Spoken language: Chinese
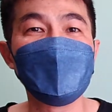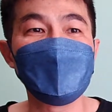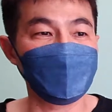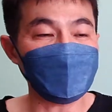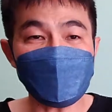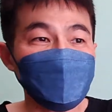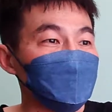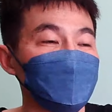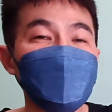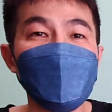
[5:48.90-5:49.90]
你拿
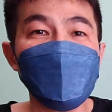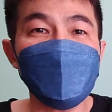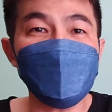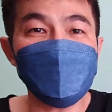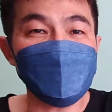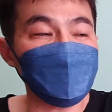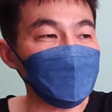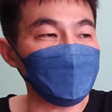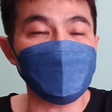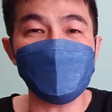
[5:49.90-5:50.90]
出《A 愿士
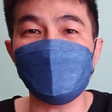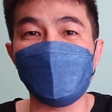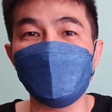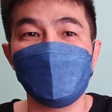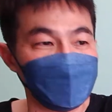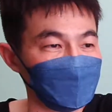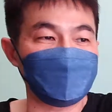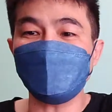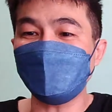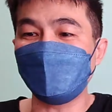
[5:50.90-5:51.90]
兵服役条例》，你
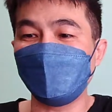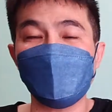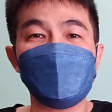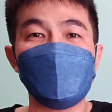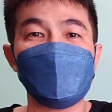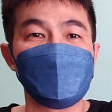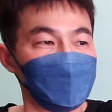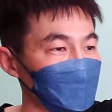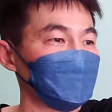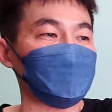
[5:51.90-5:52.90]
去里面看，你
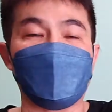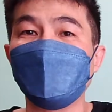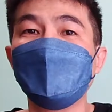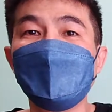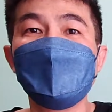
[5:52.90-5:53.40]
跟我找。